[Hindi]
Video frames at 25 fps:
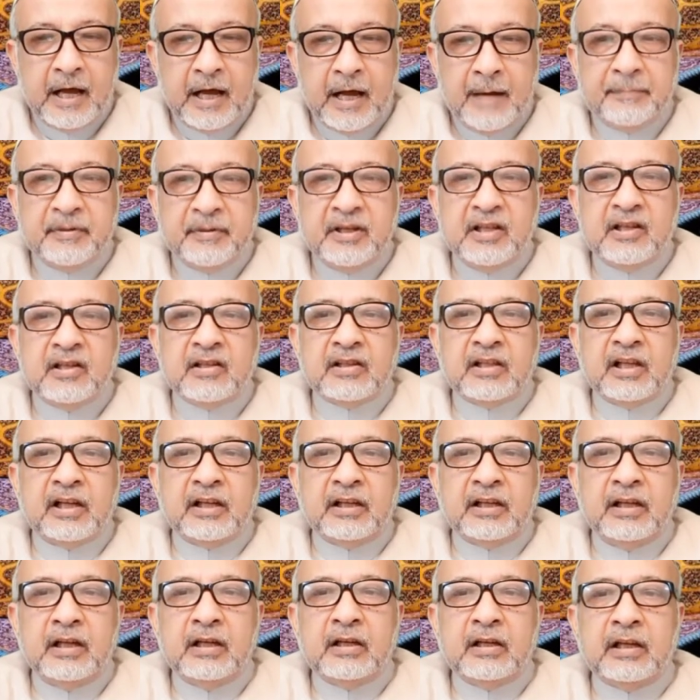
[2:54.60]
अपनी इस
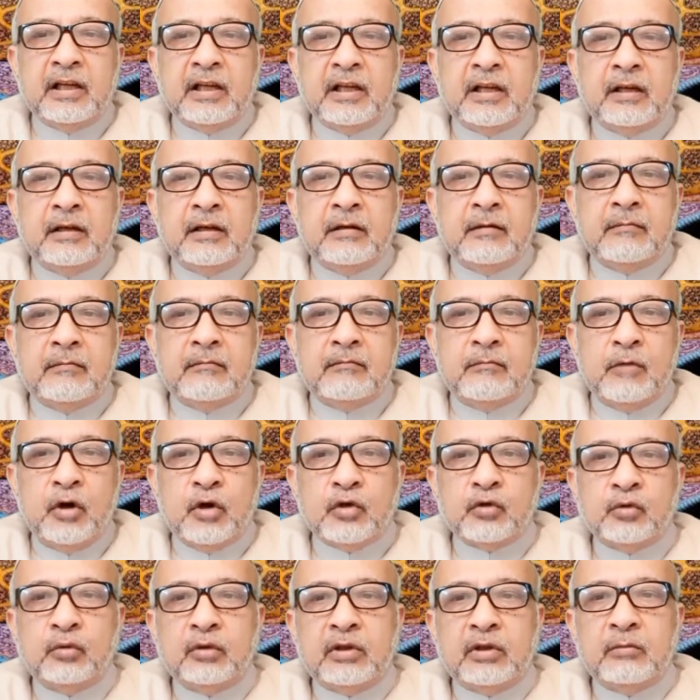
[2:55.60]
तकरीर के
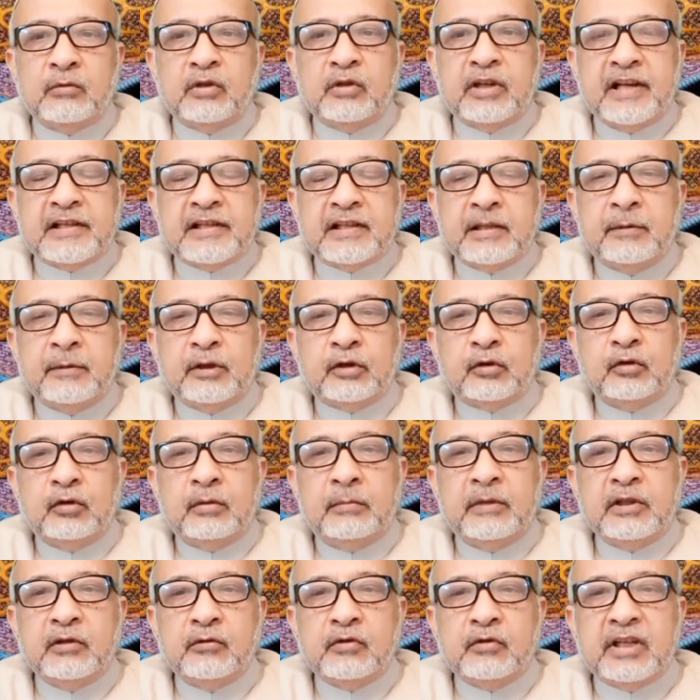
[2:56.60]
मौजू की मुनासिबत को
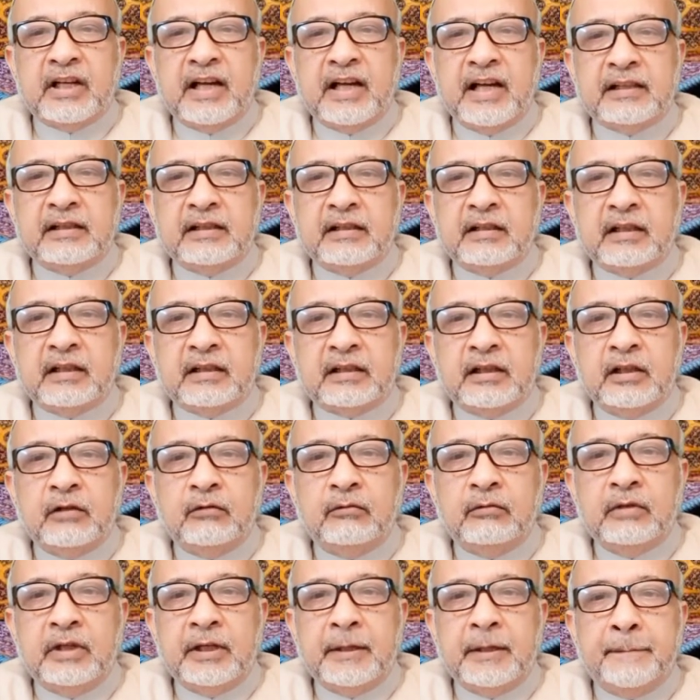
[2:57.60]
मलूज खातिर रखते
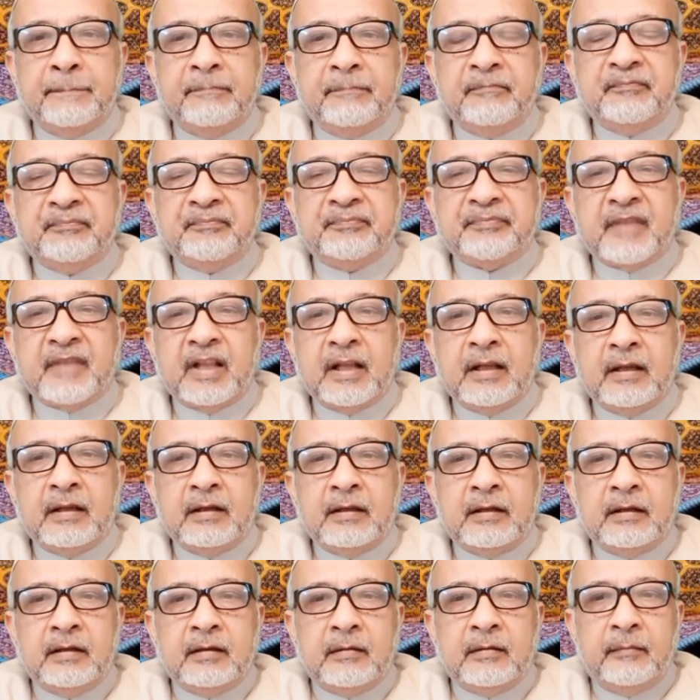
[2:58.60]
हुए
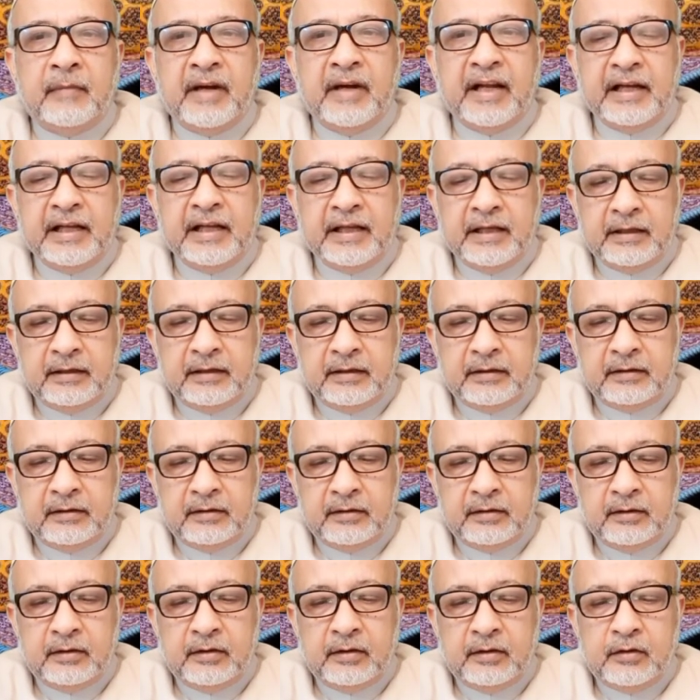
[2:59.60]
मैंने
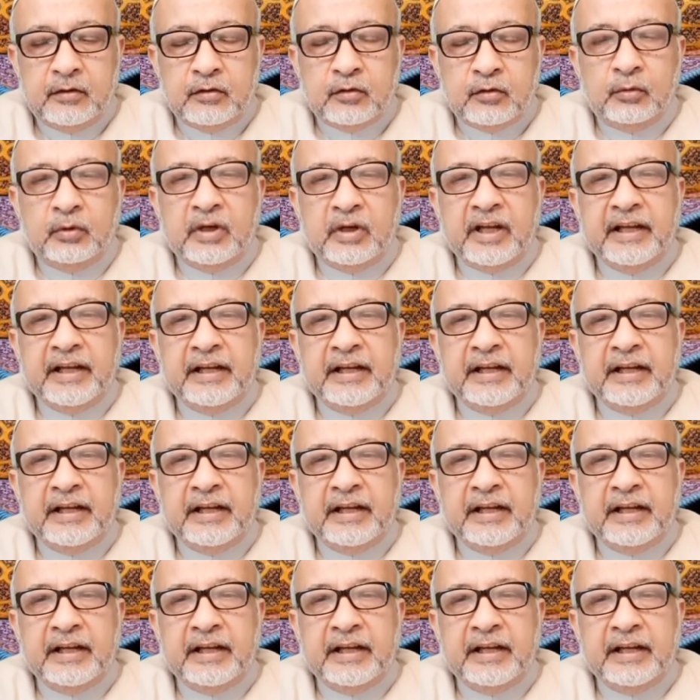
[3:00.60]
सूर्य